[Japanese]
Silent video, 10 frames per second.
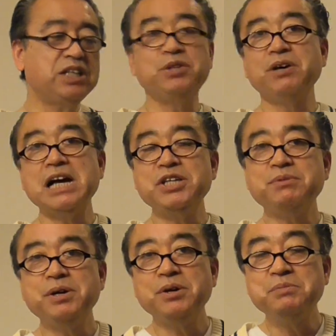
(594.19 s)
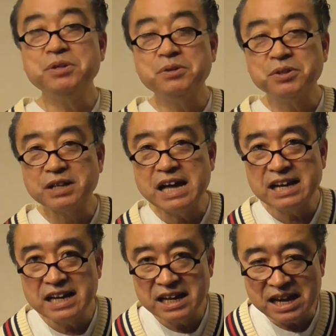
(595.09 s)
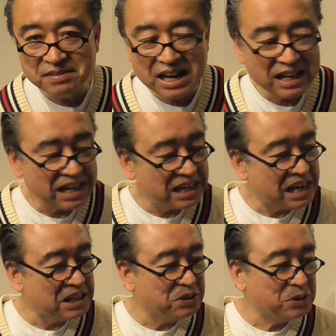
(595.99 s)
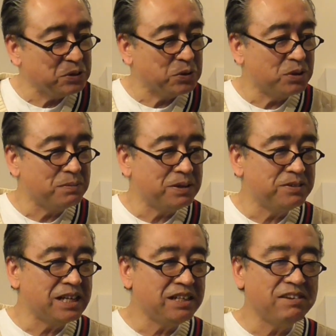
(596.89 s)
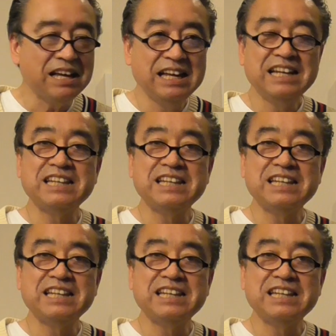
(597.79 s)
人が夢を見ることが儚い儚いという言葉の裏には